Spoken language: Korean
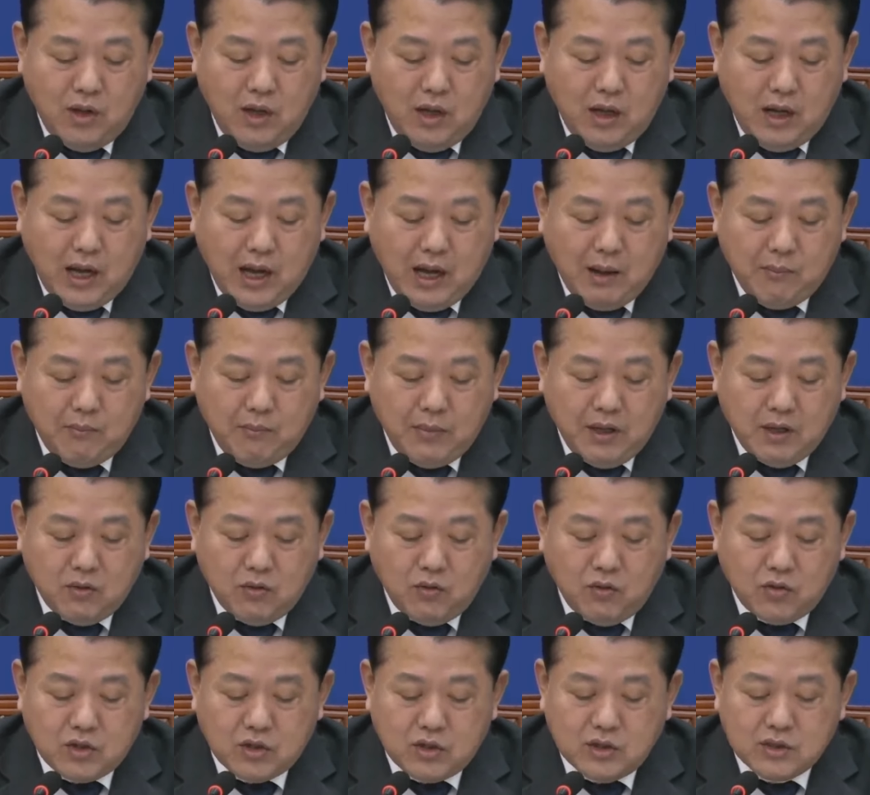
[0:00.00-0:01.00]

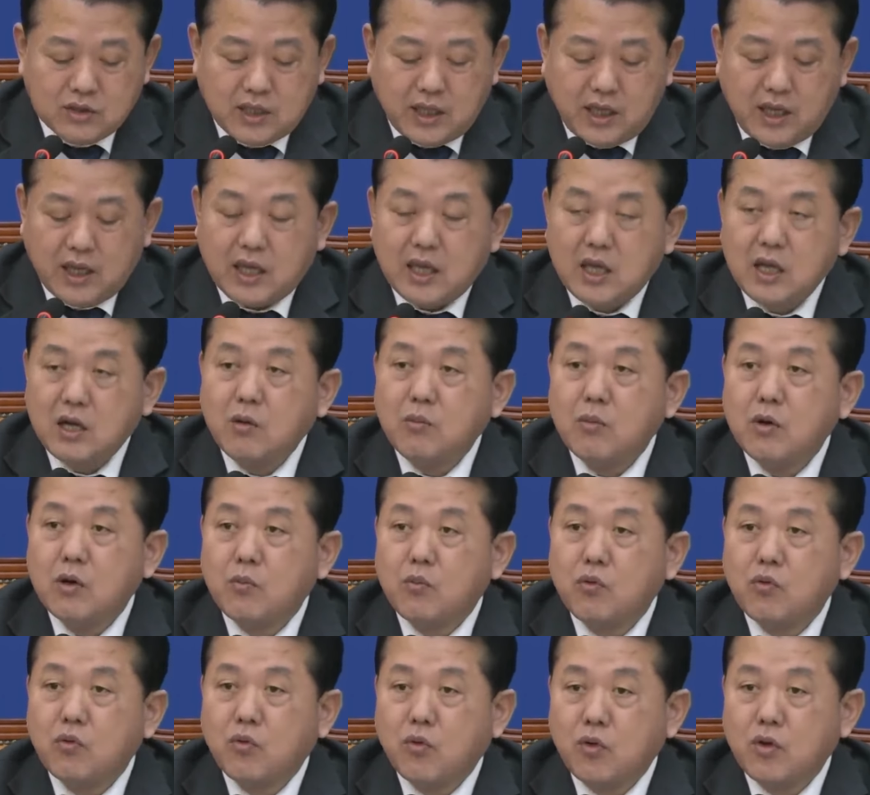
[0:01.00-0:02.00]
한반도 정세에 기름을
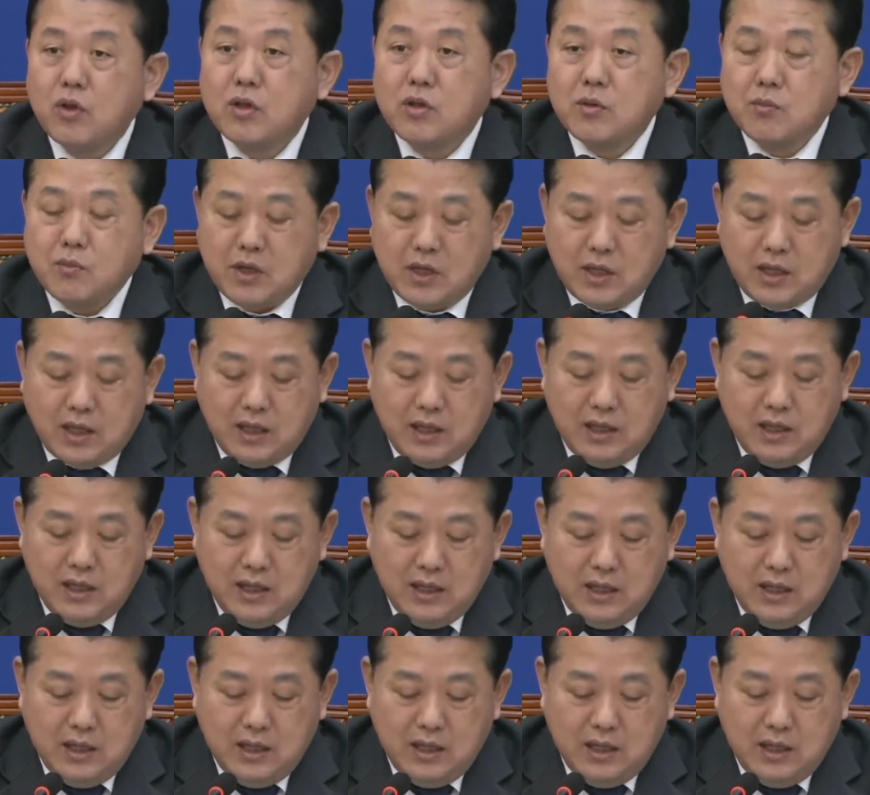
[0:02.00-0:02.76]
붓고 있습니다.